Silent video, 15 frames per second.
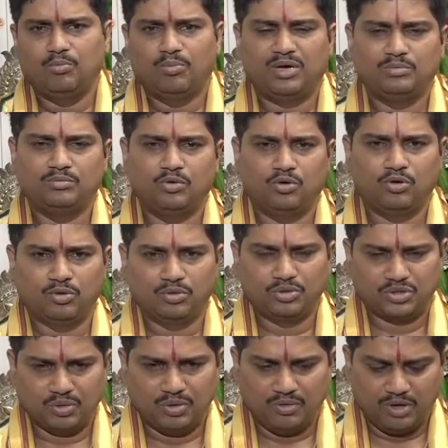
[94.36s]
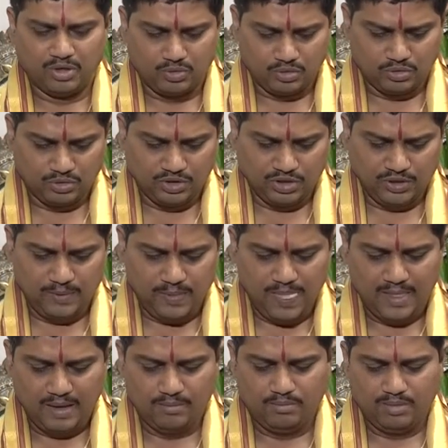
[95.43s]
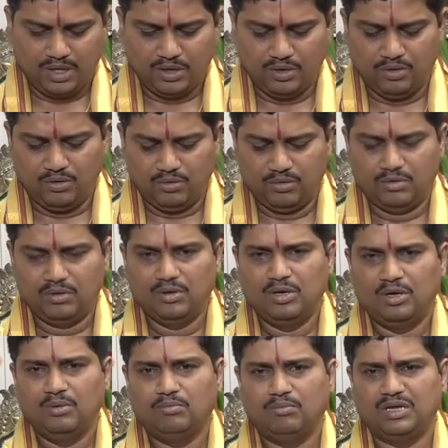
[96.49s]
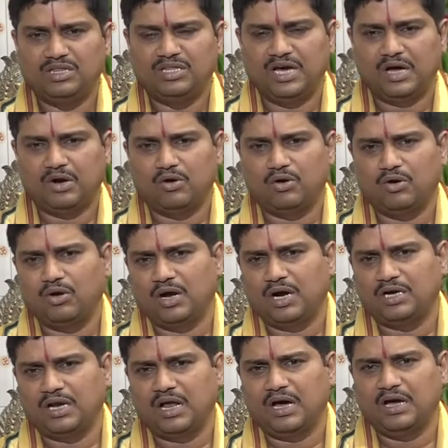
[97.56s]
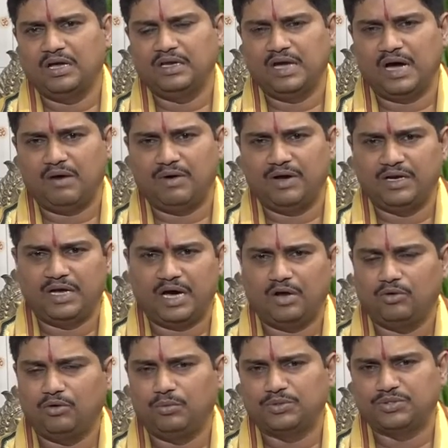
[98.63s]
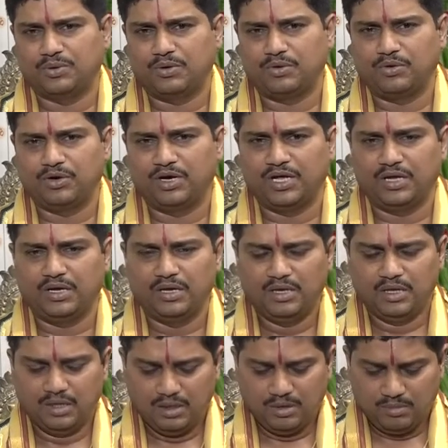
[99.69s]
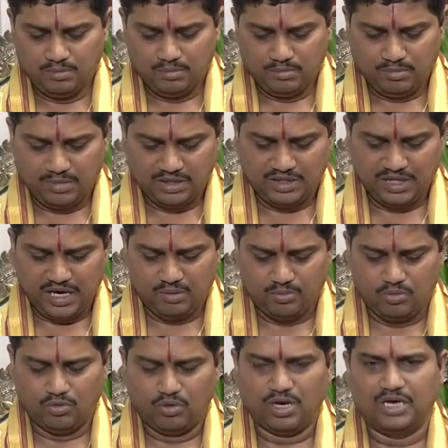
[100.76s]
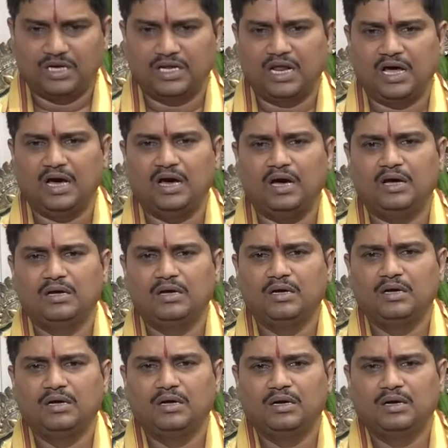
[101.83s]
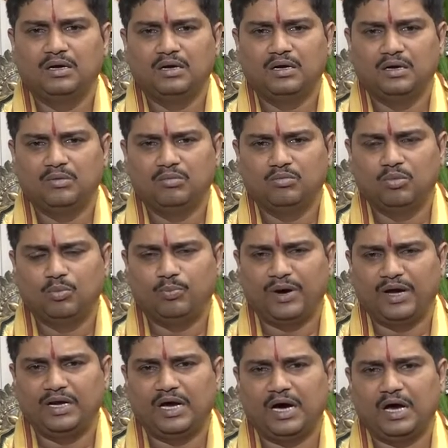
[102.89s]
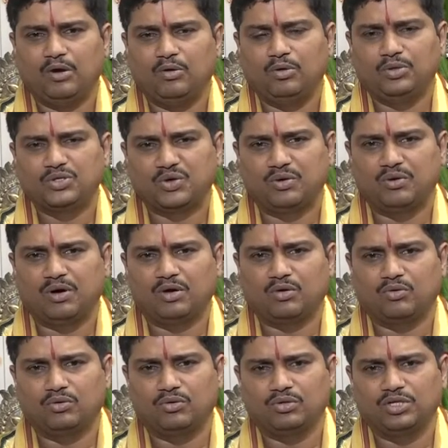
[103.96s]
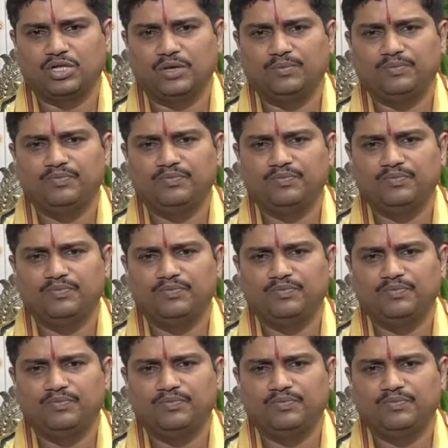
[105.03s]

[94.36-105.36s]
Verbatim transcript: పదమూడు నిమిషముల వరకు ఉంటుంది మరియు మధ్యాహ్నం రెండు గంటల యాభై నాలుగు నిమిషముల నుండి మధ్యాహ్నం మూడు గంటల ముప్పై నాలుగు నిమిషముల వరకు ఉంటుంది